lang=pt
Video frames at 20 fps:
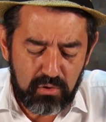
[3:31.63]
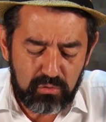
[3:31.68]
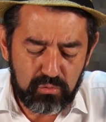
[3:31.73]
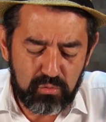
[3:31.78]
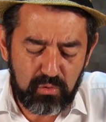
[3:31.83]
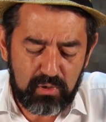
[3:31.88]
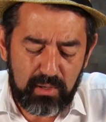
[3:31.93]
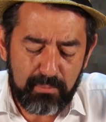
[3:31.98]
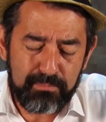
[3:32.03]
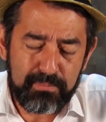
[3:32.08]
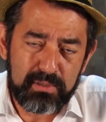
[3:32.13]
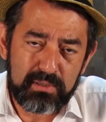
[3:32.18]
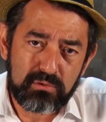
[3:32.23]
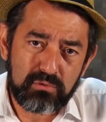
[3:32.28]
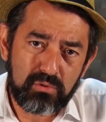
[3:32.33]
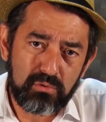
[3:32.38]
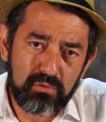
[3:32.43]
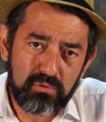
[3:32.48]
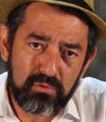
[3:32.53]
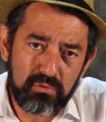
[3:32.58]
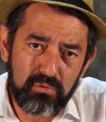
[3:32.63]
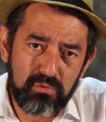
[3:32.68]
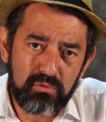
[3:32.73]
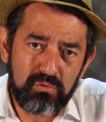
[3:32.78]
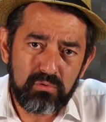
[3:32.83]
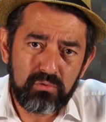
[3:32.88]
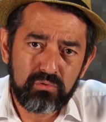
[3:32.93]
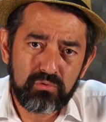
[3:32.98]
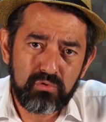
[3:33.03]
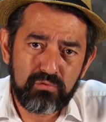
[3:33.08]
do capítulo
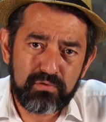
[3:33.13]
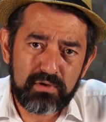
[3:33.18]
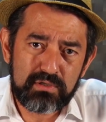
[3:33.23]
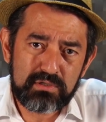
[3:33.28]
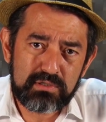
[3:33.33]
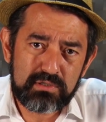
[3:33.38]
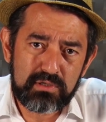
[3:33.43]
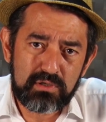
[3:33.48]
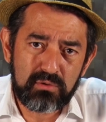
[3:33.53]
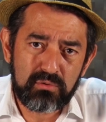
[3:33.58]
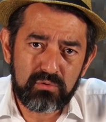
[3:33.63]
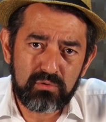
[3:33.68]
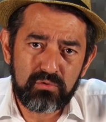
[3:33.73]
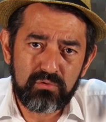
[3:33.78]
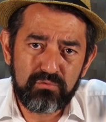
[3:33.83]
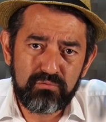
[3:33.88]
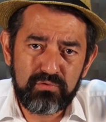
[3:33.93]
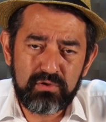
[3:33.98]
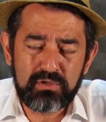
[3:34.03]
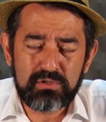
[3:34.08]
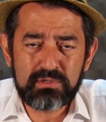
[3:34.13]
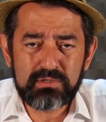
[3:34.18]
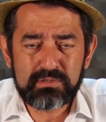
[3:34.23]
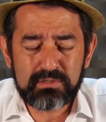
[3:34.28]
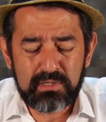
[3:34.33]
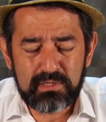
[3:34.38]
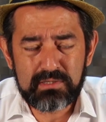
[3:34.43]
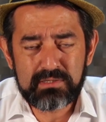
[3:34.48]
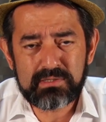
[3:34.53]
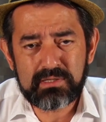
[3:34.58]
1, do versículo
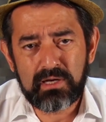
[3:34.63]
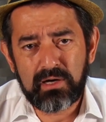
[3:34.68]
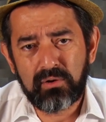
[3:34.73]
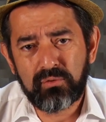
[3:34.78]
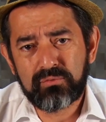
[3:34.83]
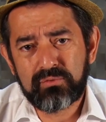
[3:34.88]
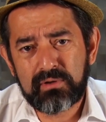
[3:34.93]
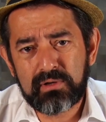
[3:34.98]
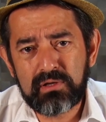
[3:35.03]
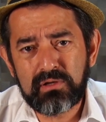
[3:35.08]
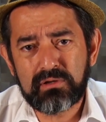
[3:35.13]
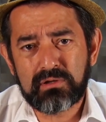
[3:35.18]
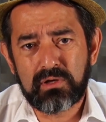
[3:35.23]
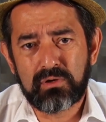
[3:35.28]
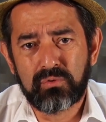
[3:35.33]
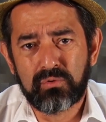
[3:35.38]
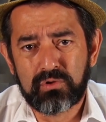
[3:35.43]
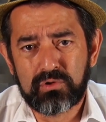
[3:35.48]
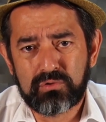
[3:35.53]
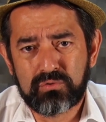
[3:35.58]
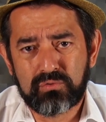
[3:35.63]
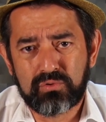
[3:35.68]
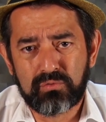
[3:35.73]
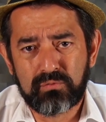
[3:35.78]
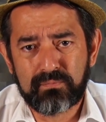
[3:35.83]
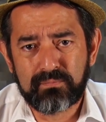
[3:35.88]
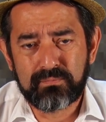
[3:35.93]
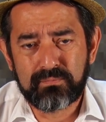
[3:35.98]
26 ao 38.